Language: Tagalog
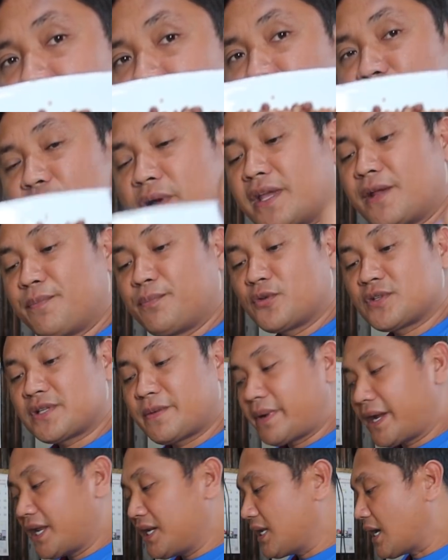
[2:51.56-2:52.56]
So, ayan po,
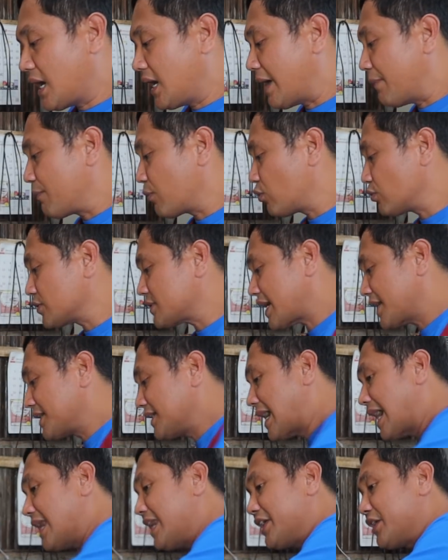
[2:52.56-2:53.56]
sa mga hindi alam kung
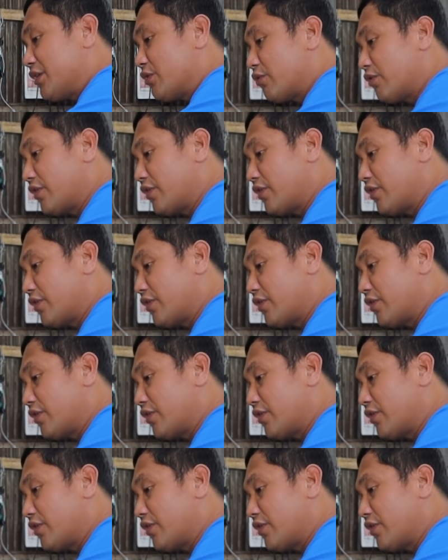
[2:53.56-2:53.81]
saan galing